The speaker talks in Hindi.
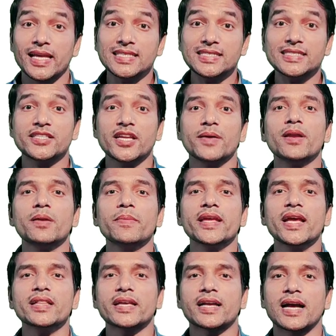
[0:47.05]
इस टेबल में
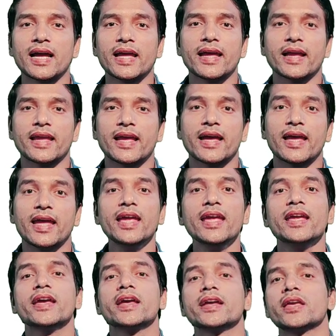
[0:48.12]
यह दिखाया गया है
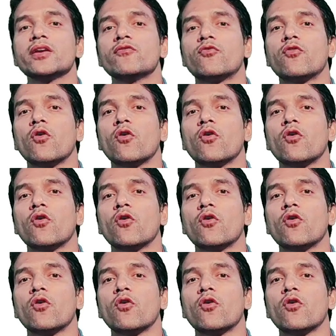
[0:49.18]
कि